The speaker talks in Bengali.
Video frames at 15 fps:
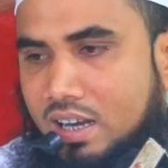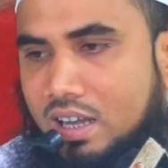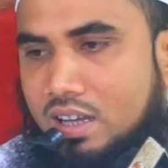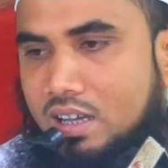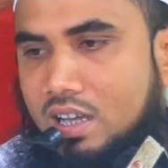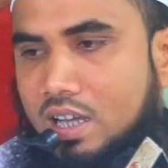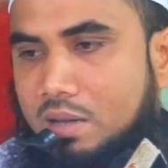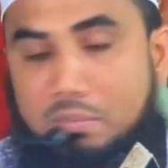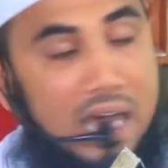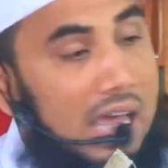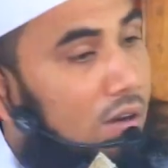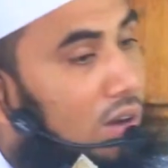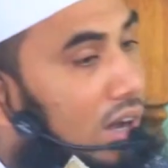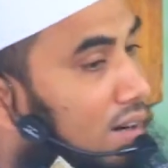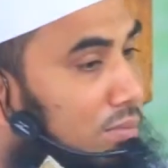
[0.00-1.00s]
আল্লাহ
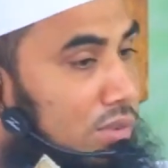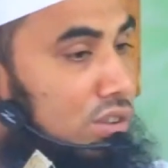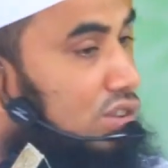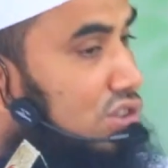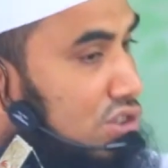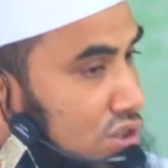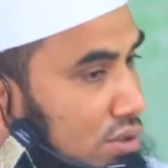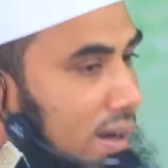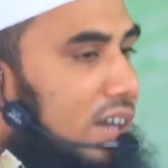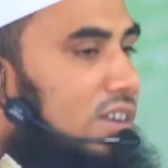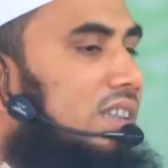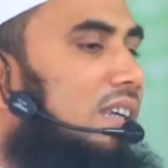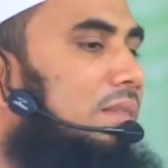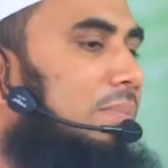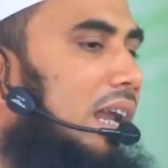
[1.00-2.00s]
ভালো আর মন্দ সমান
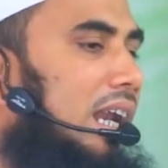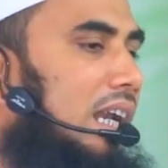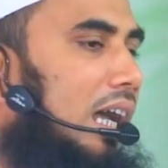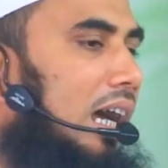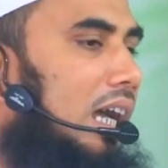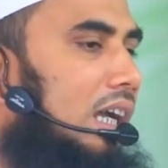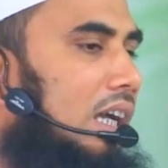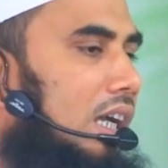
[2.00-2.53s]
হতে পারে না